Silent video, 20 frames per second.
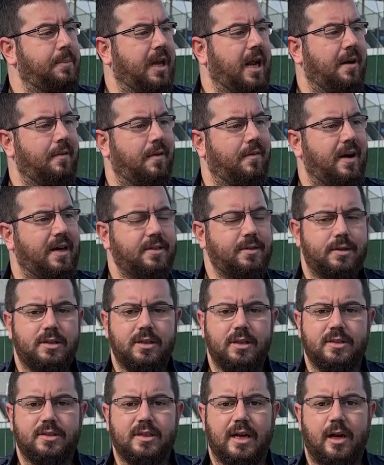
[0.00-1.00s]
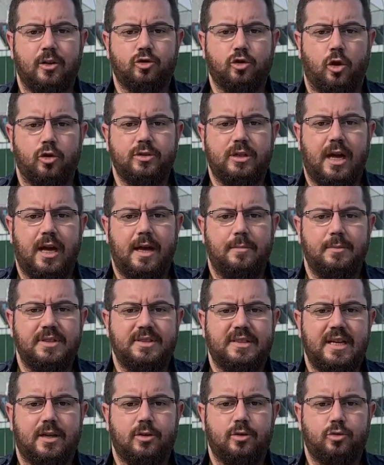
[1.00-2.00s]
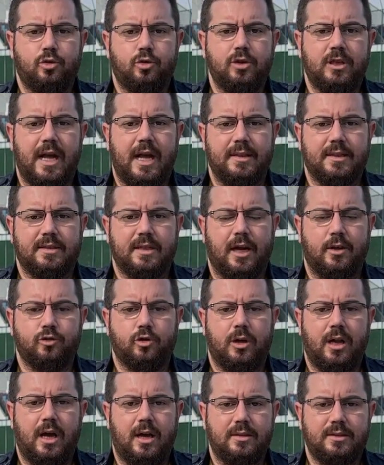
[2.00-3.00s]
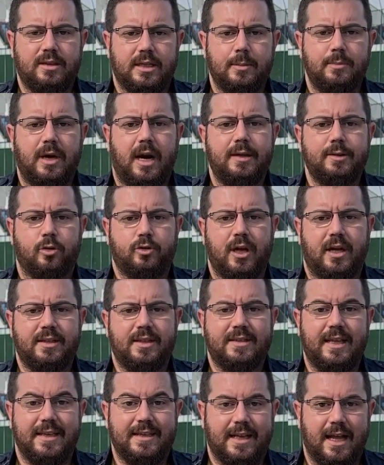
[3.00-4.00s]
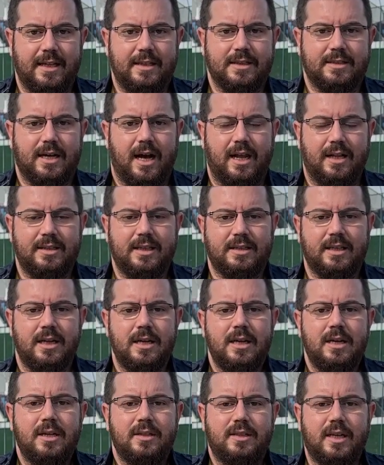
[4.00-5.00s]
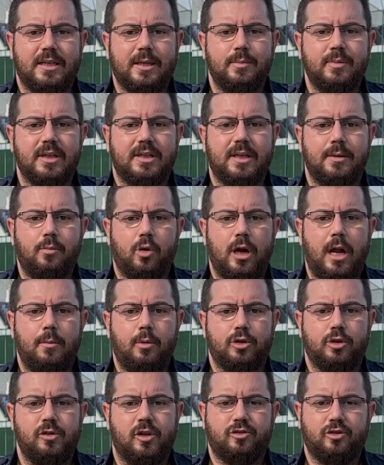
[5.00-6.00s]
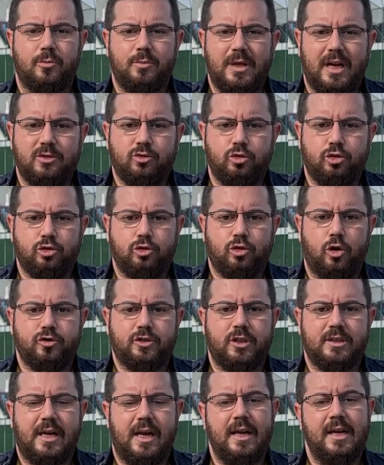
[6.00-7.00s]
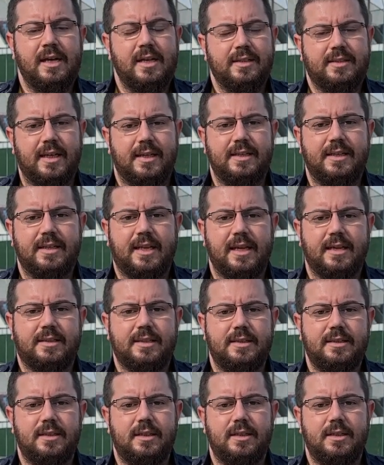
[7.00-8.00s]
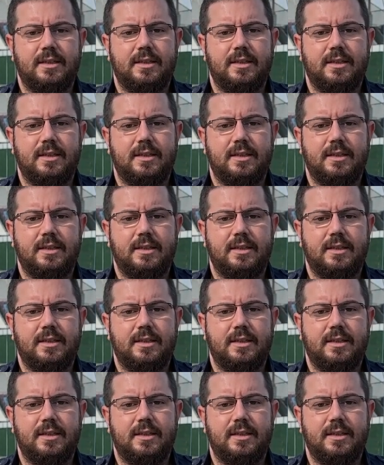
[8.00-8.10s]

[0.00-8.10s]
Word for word: bir hava var e, Trabzon'da. Bizler dün geldik Trabzon'a. Takımla aynı otelde denk geldik kaldık. Takımdaki moral motivasyon biraz düşük olsa da teknik heyetin